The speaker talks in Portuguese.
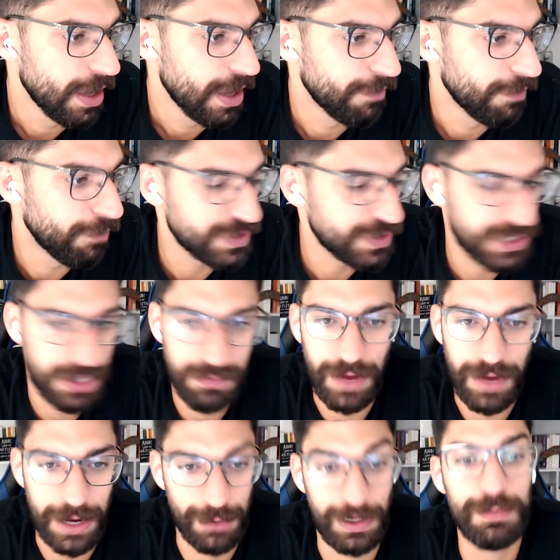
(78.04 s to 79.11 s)
você não
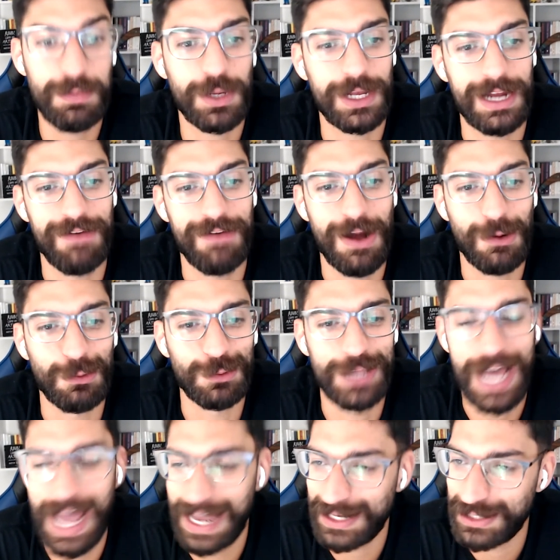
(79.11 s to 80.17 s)
vai. Eu lembro que na
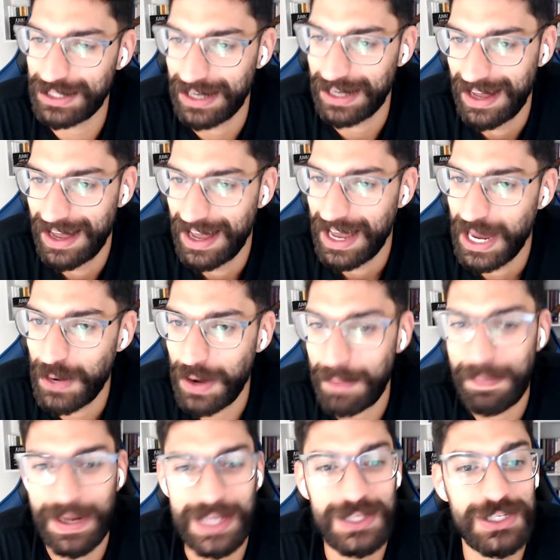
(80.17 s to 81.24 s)
faculdade eu
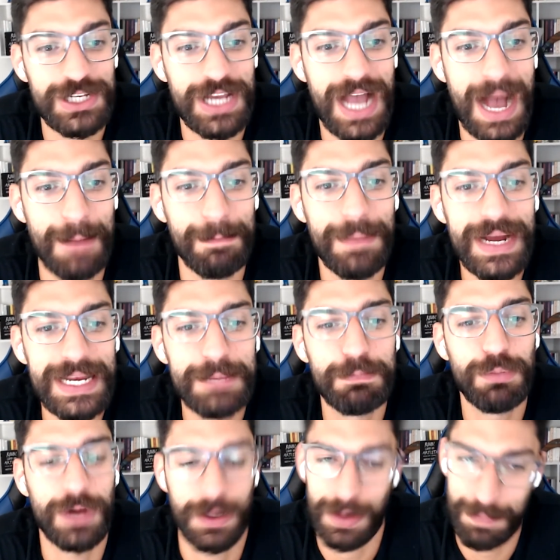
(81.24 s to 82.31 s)
aprendi a manipular.